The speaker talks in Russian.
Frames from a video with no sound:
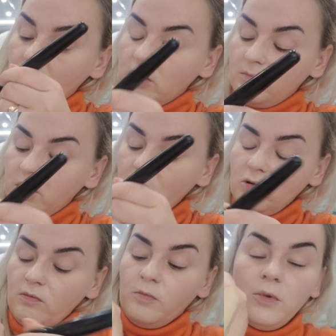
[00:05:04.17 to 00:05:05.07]
же,
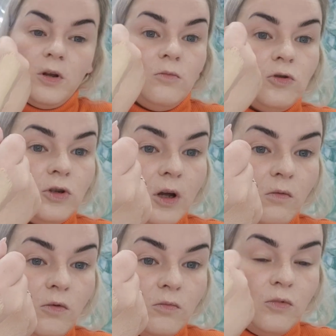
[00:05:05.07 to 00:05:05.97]
смешиваю, потому что
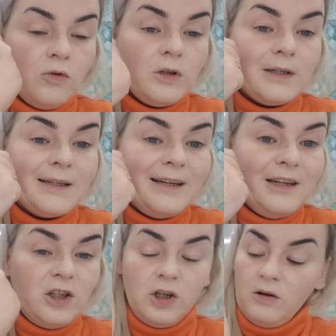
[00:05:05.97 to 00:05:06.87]
он вот
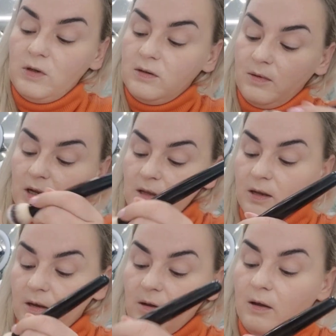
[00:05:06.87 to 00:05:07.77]
слишком
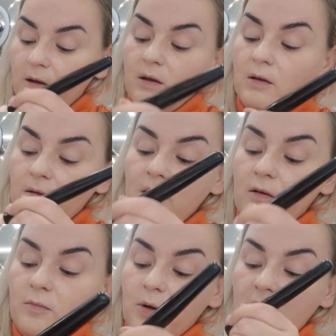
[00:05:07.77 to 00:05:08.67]
светлый.
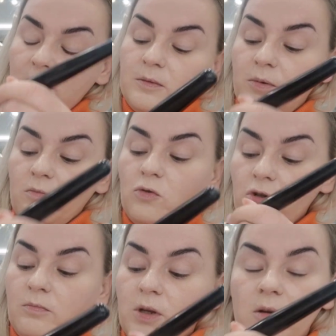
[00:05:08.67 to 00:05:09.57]
Их, в принципе,
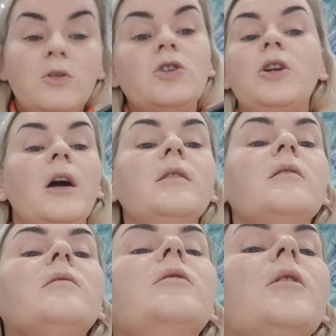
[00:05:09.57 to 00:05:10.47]
можно перемешать.
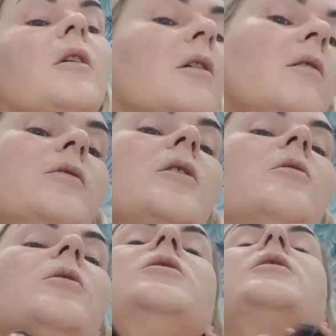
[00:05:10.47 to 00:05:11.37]

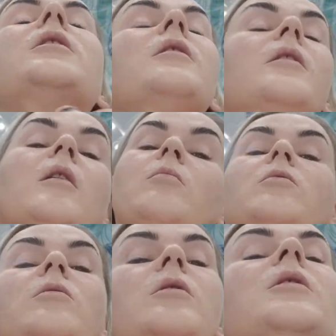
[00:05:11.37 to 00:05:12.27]
Второй оттенок я
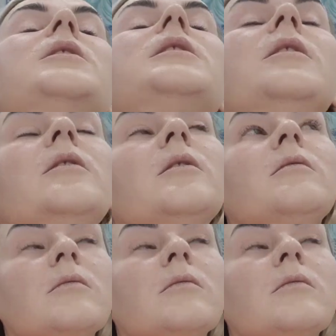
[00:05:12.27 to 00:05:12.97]
буду наносить.